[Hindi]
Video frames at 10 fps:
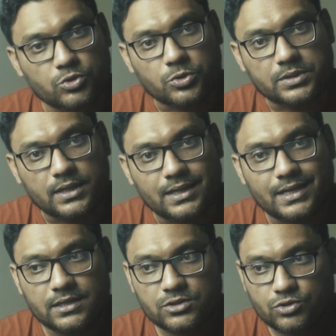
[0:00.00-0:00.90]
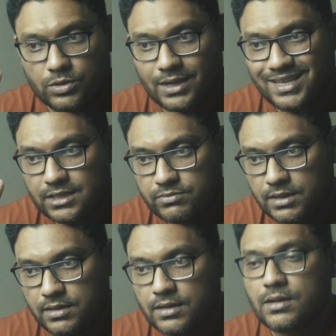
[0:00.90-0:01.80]
दूर होती है लेकिन चूंकि ये
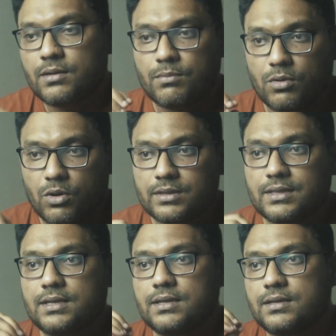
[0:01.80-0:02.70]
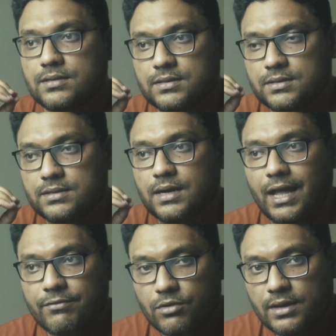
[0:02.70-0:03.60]
तस्वीर बहुत ही
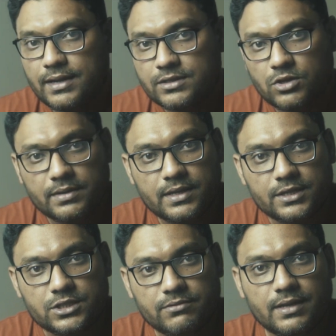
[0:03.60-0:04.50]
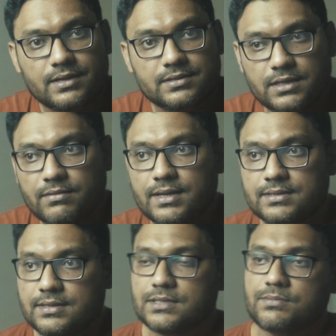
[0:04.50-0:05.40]
हाई फोकल लेंथ के ऊपर खींची हुई है इसकी वजह
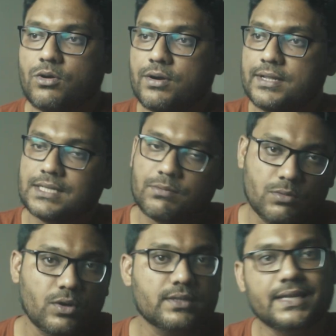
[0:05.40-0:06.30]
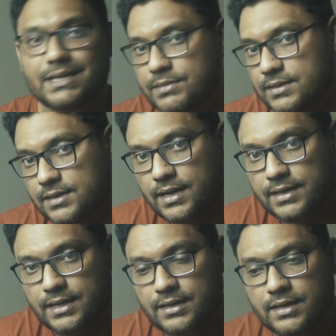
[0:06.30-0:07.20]
से इसमें ऑडियंस आपको बहुत करीब नज़र आ
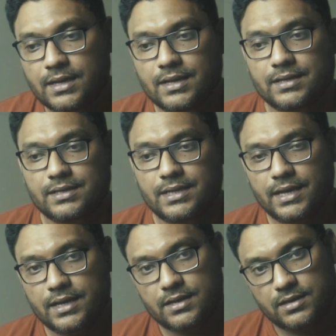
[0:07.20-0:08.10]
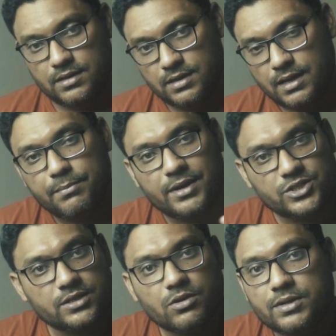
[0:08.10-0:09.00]
रही है ये
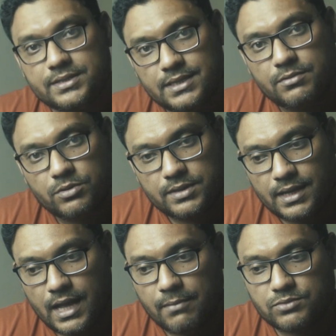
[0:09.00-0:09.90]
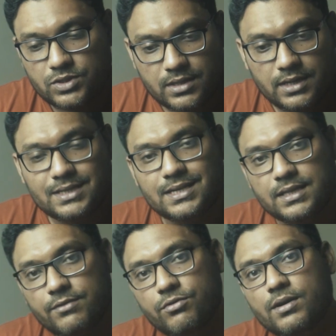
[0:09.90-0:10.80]
कंप्रेशन का कॉन्सेप्ट होता है आप जितनी
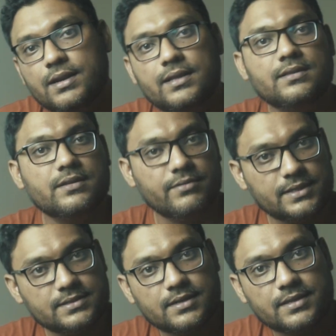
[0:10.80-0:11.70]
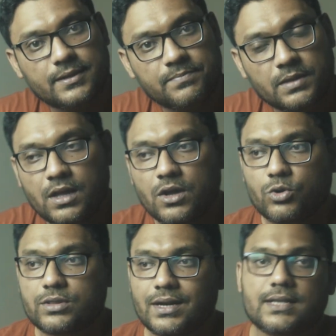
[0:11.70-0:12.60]
ज़्यादा फोकल लेंथ इंक्रीज़ करते हैं
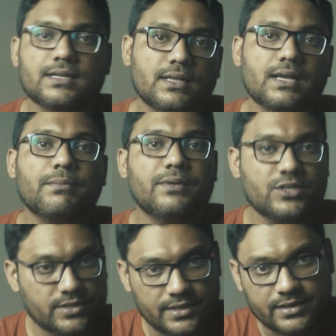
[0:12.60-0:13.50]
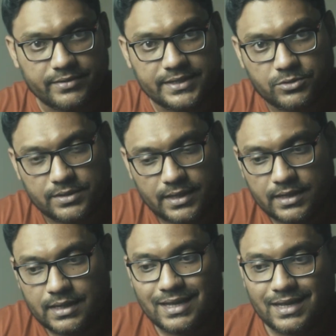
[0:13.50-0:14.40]
उतना ही ज़्यादा कंप्रेशन इंक्रीज़ होता
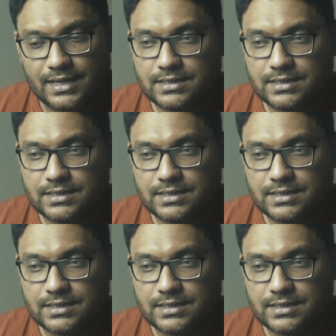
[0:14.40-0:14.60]
है